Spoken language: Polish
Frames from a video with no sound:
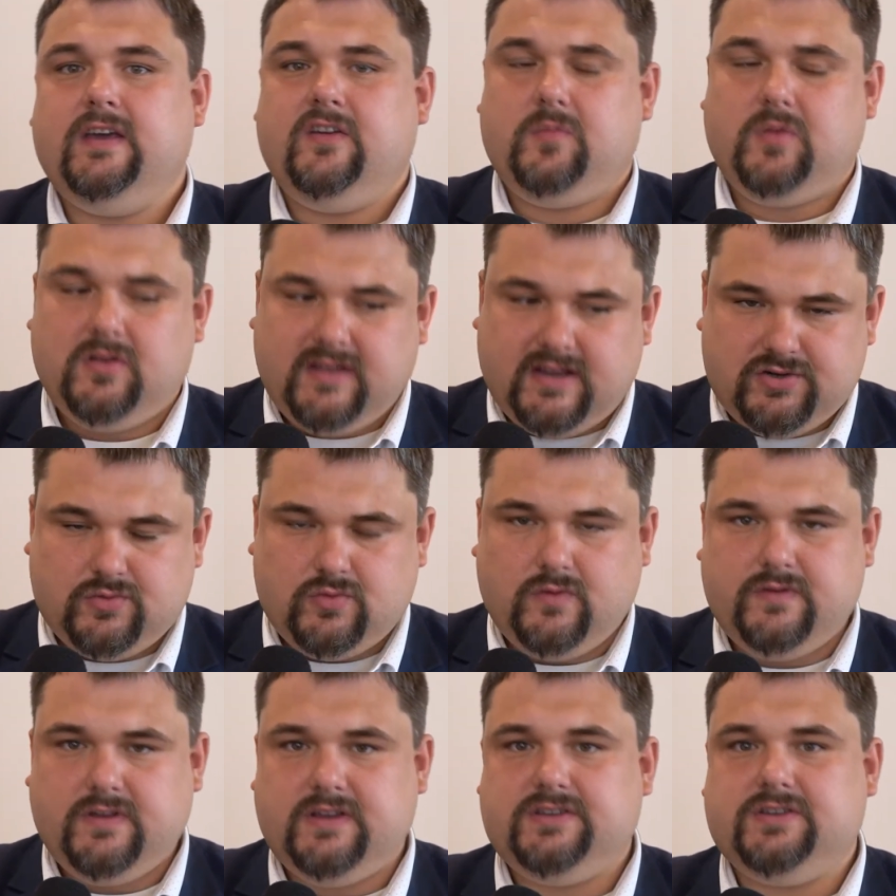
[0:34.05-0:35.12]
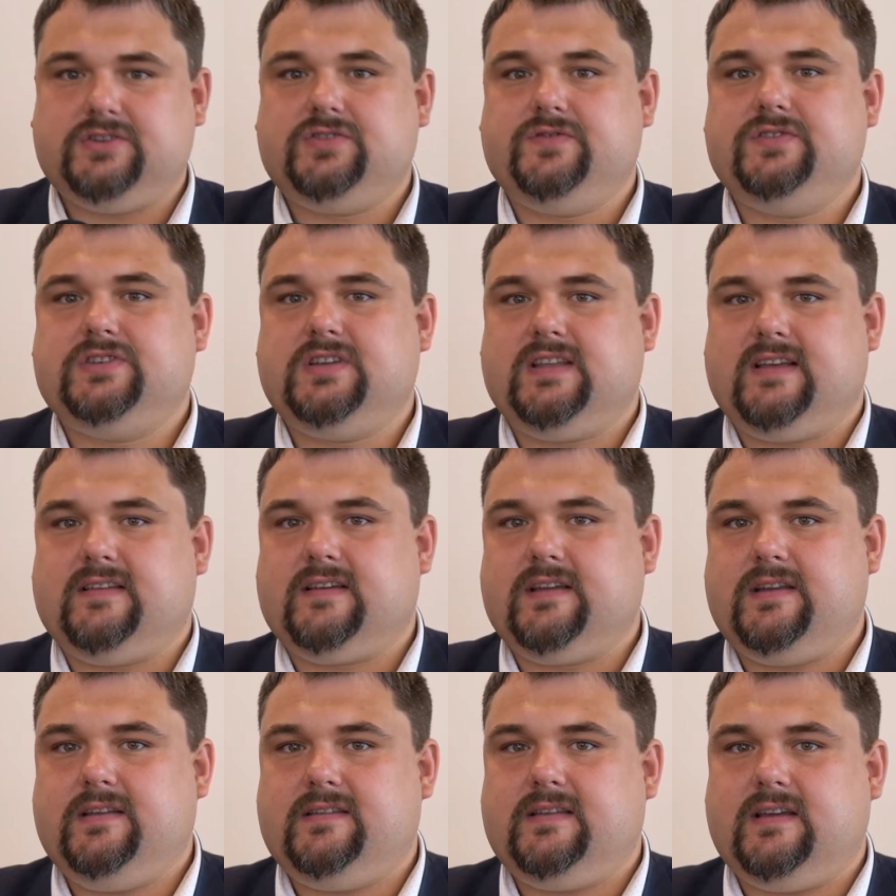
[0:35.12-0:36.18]
W pilotażu głównie idzie gdzie oczywiście teraz
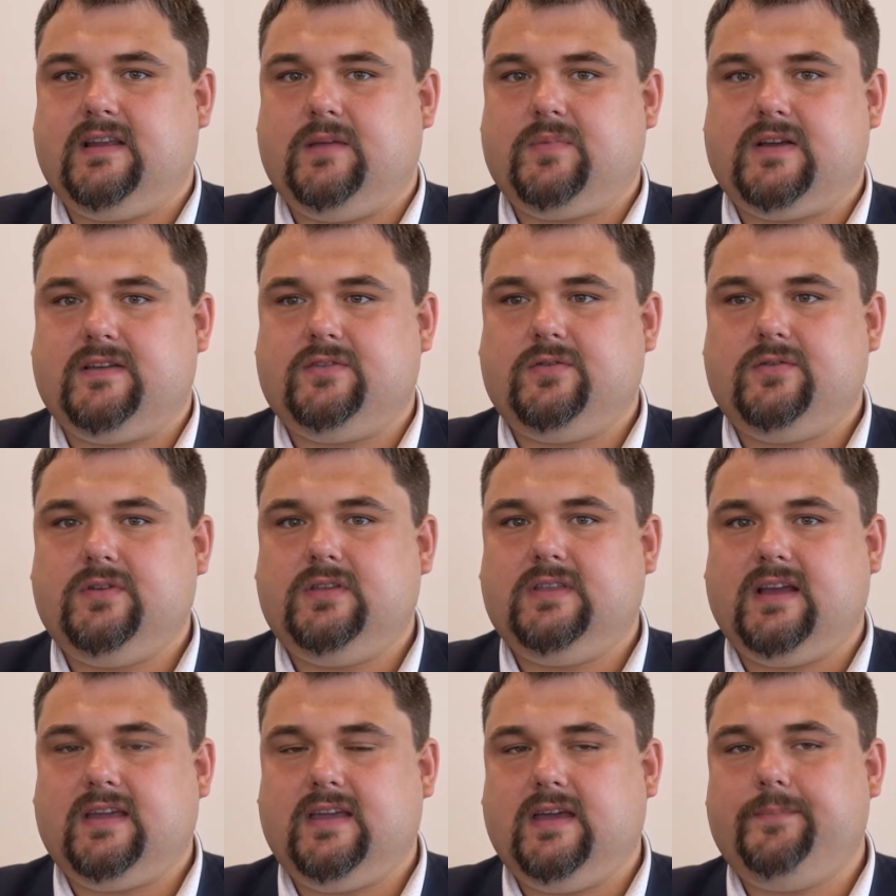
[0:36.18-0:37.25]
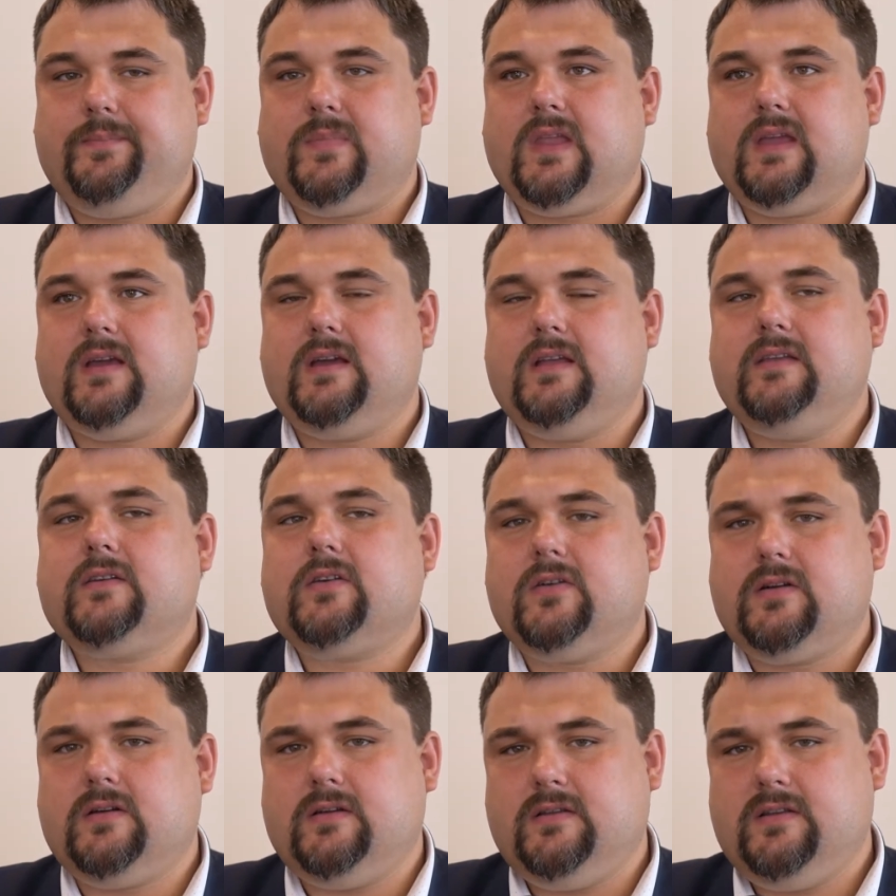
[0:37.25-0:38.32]
kryńca Rabka Zrój, takie nisko,
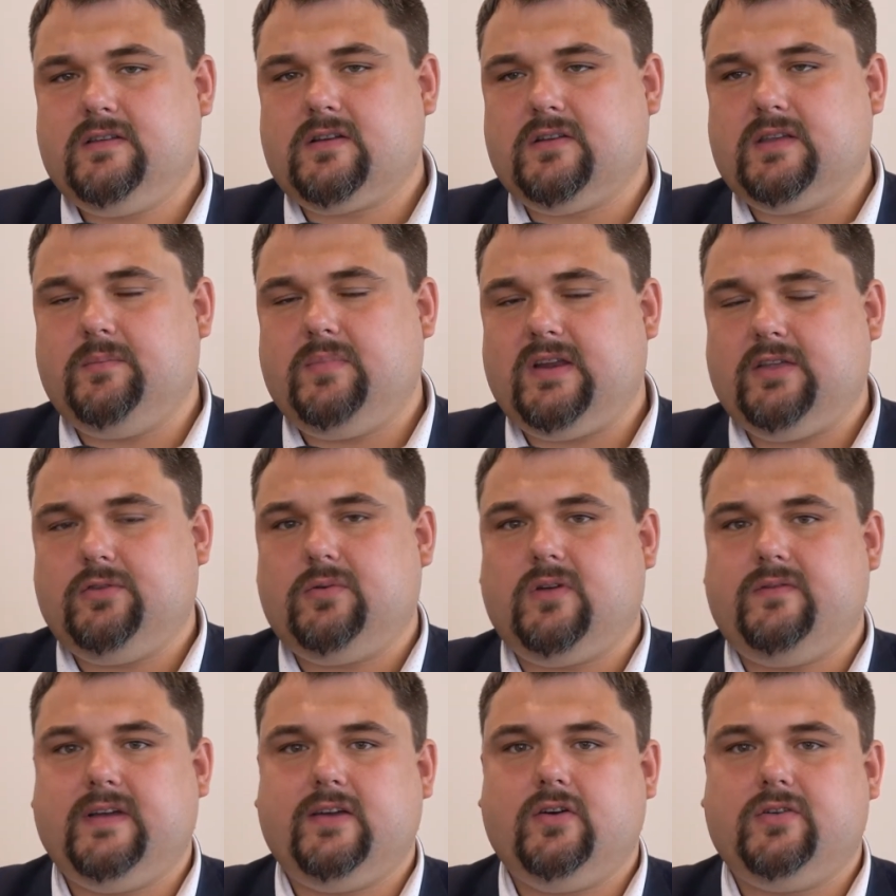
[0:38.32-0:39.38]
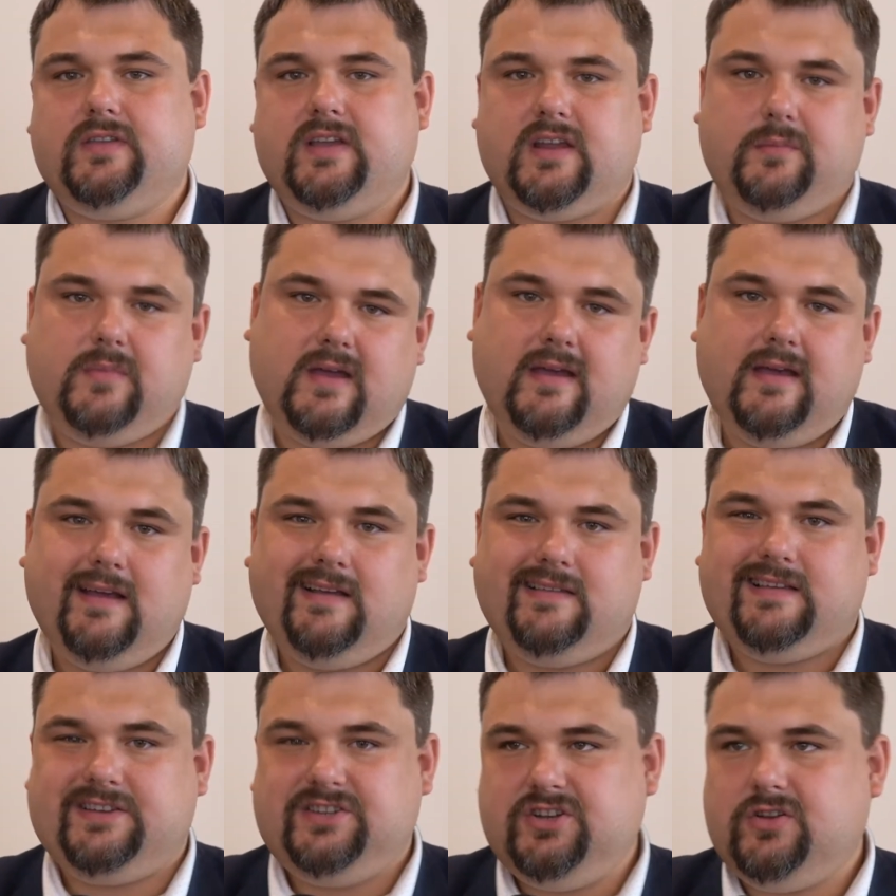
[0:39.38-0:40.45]
niskotemperaturowe geotermie
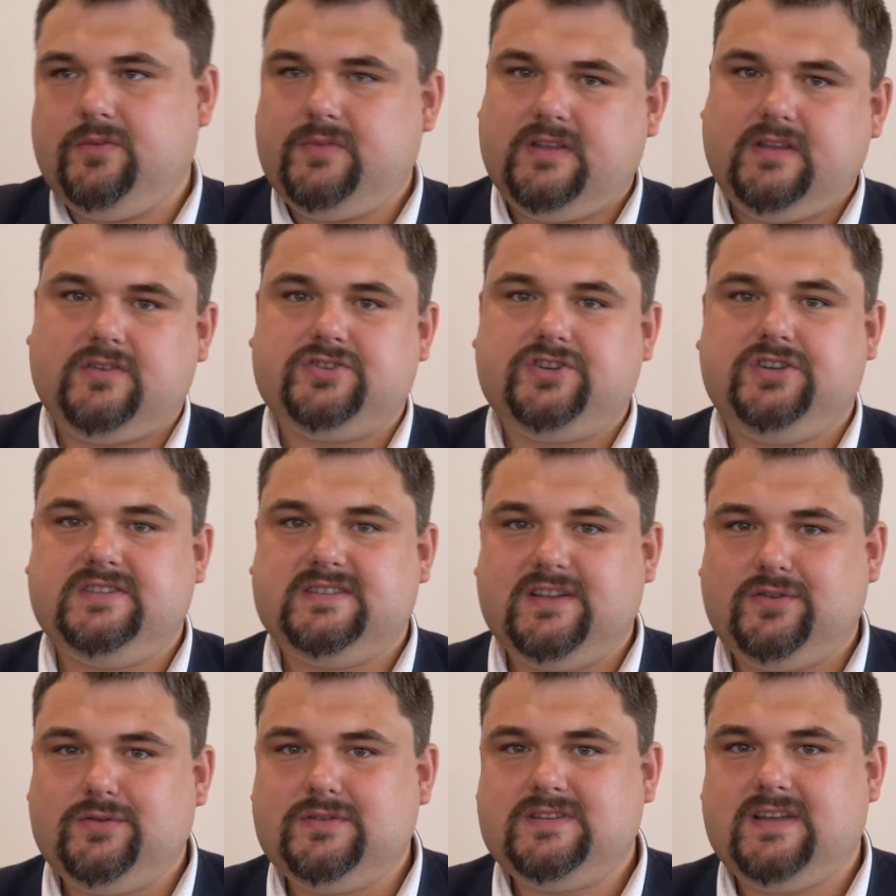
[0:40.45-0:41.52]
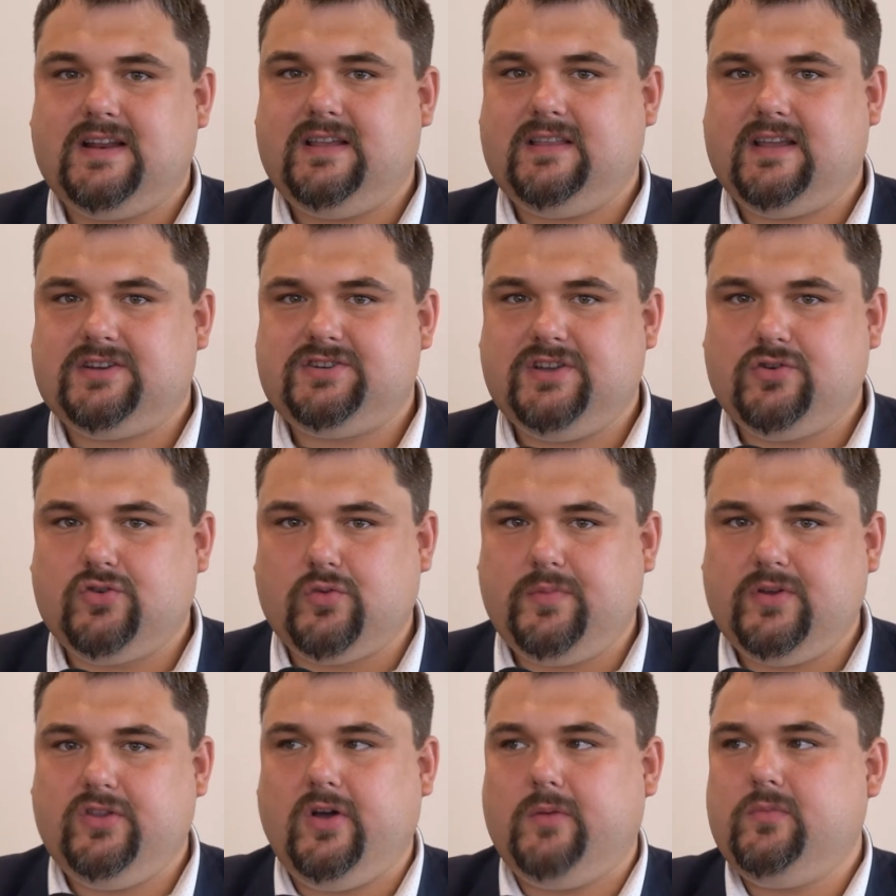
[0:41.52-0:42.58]
zasilą nie tylko, że instytucje, ale także
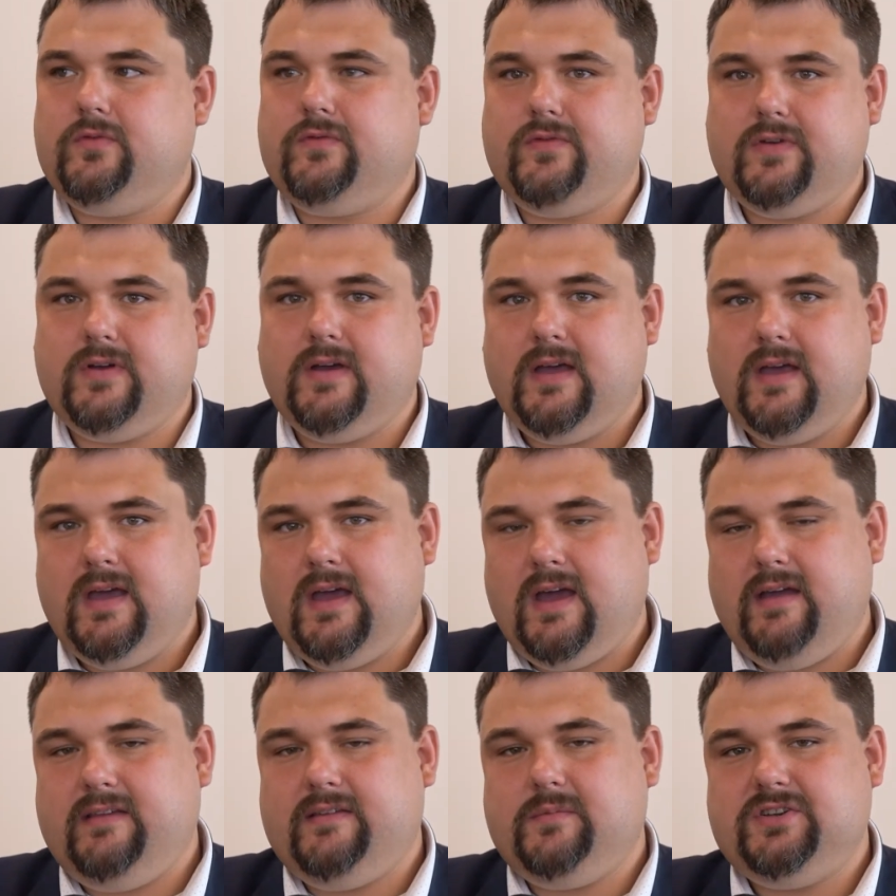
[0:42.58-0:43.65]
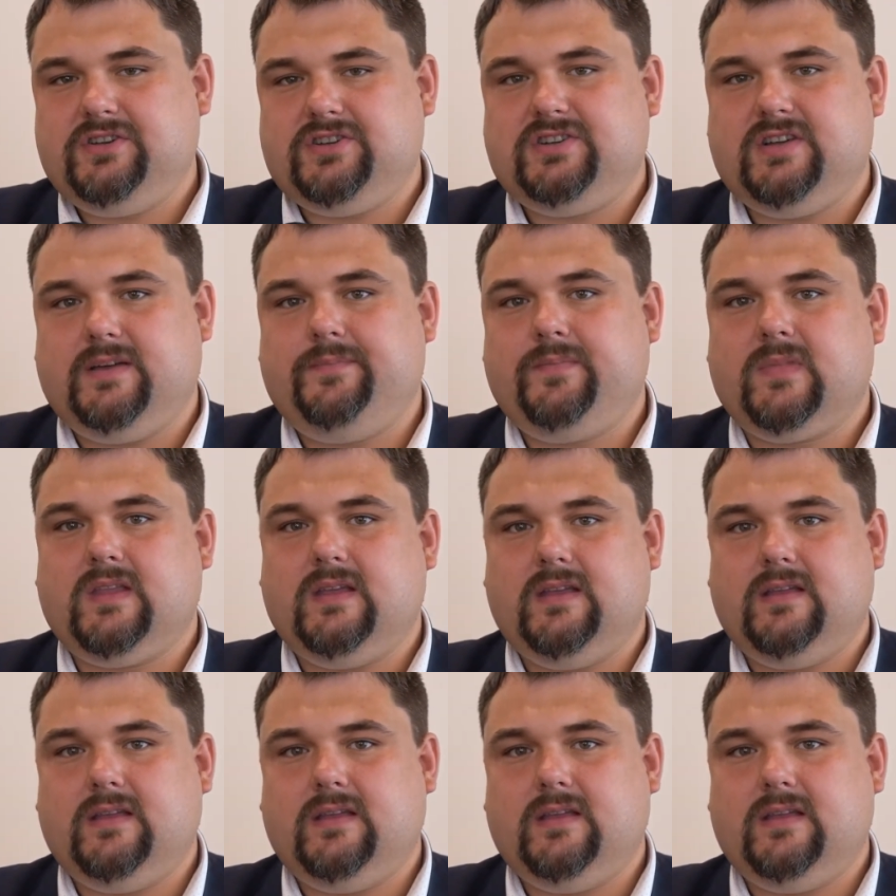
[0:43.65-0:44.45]
grupy domów, a więc myślę, że y,